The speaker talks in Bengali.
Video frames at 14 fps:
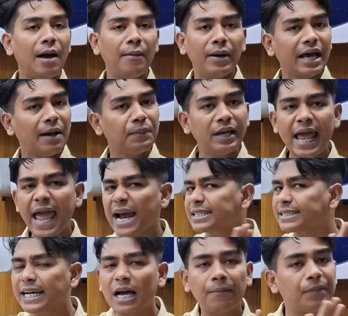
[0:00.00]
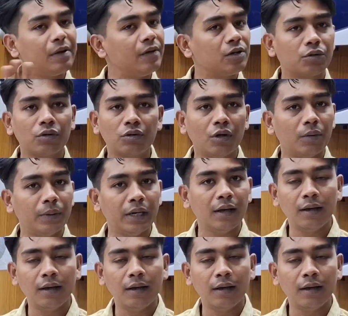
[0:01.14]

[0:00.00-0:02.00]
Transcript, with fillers: আমাকে আপনার এক টাকা পেমেন্ট করতে হবে না